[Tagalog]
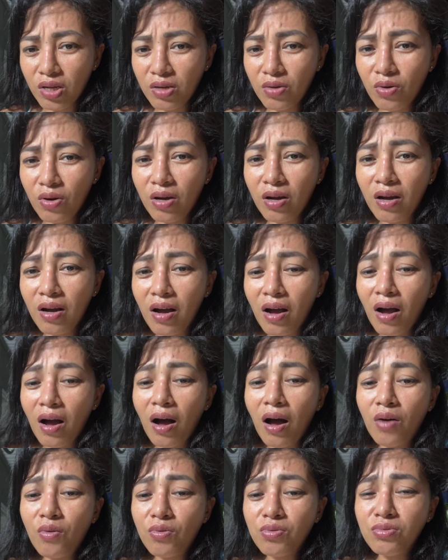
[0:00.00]
Mura na.
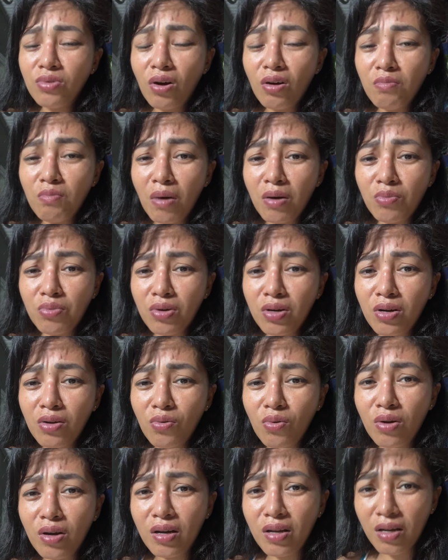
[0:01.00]
Ang kugnaw ba? Mura
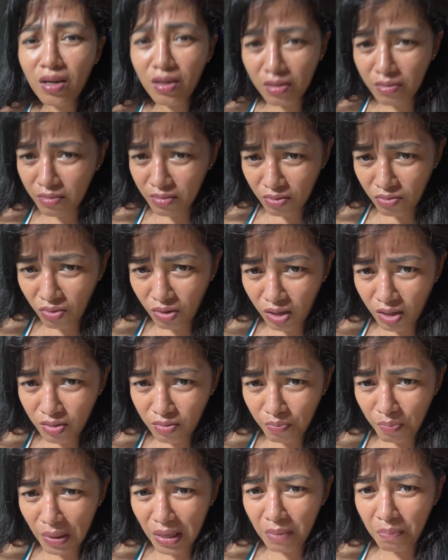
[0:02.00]
na ko ka ng
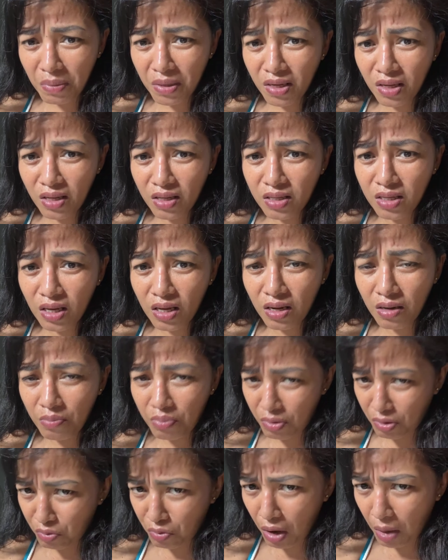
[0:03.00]
kuan, Philippine
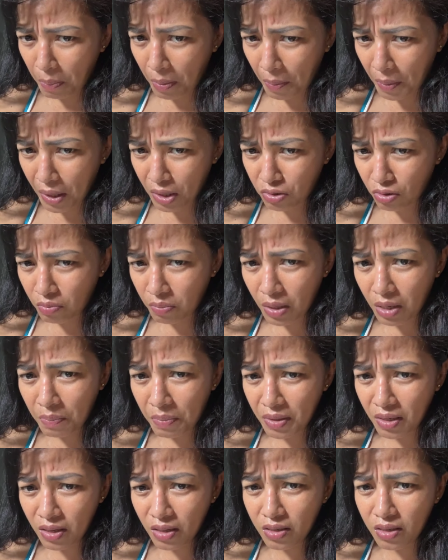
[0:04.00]
Eagle. Pero gapa pa kita.
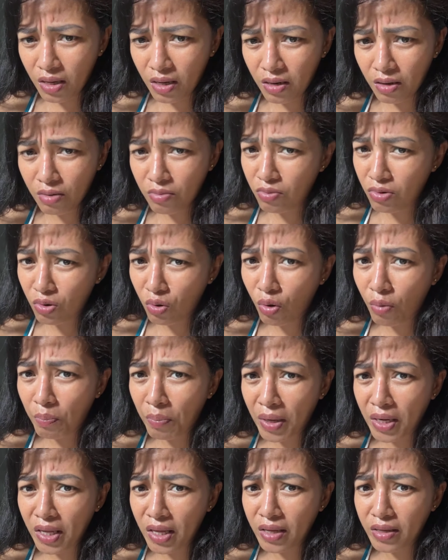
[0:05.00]
Philippine Eagle. Mura na
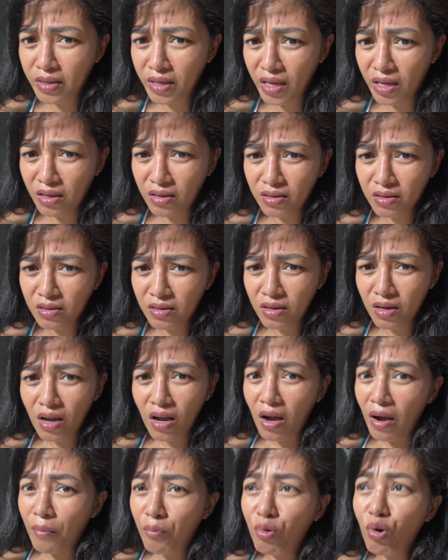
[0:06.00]
ko paniki.
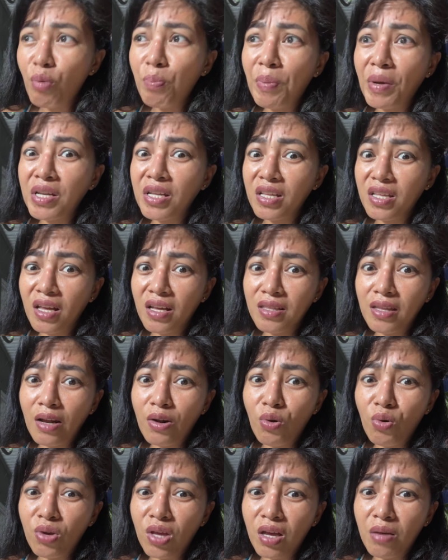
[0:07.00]
Mura ko paniki
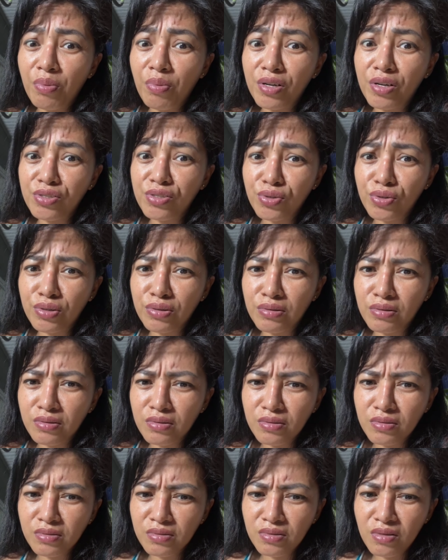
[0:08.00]
na Loki
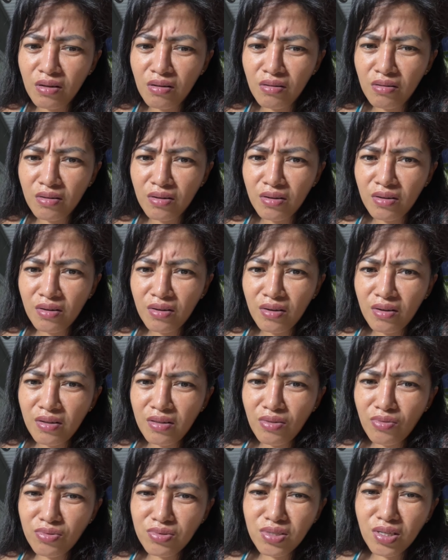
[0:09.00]
version.
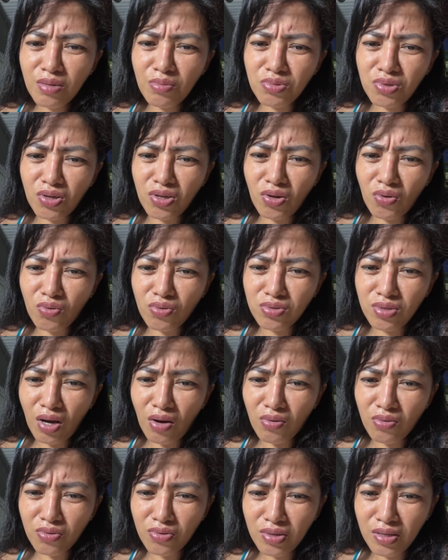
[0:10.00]
Masarap to na
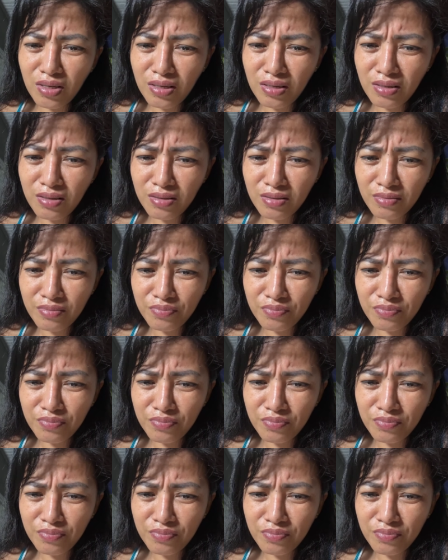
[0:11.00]
kugnaw eh.